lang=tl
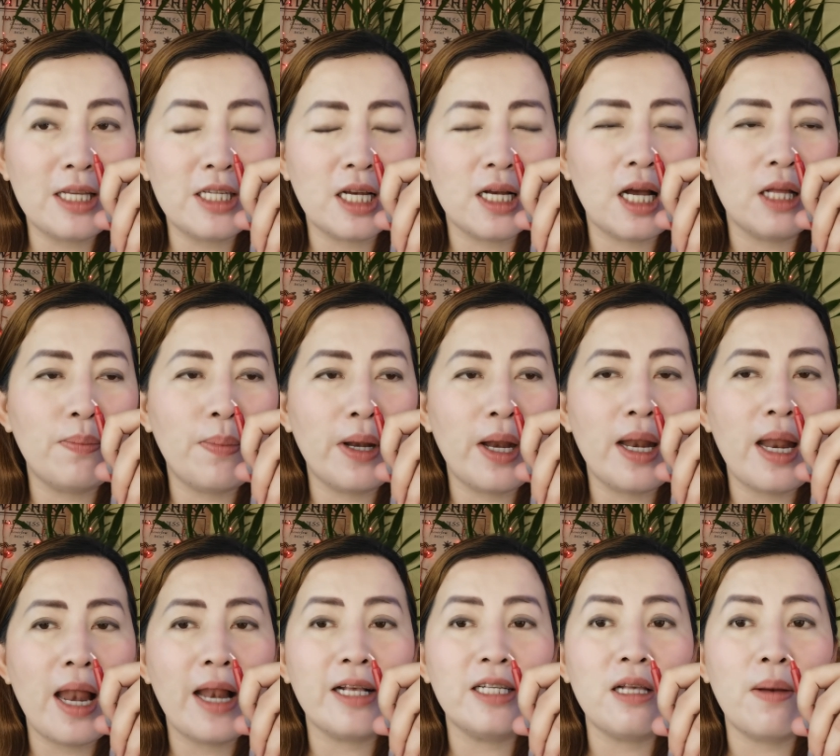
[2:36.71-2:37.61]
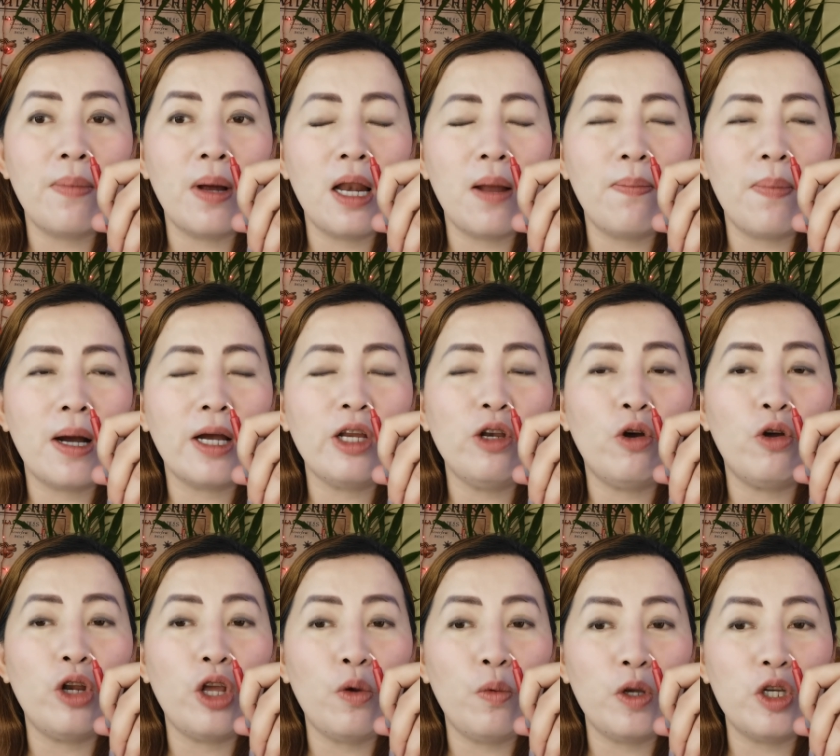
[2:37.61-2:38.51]
at tiyaga at pananalig sa mahal
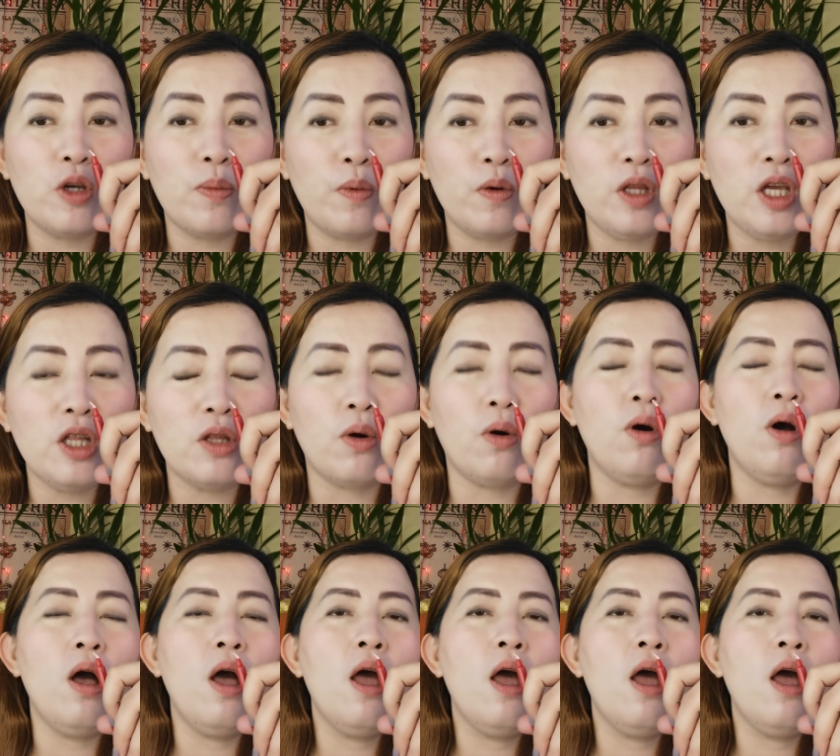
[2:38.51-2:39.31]
Panginoon, iwish nyo po dito,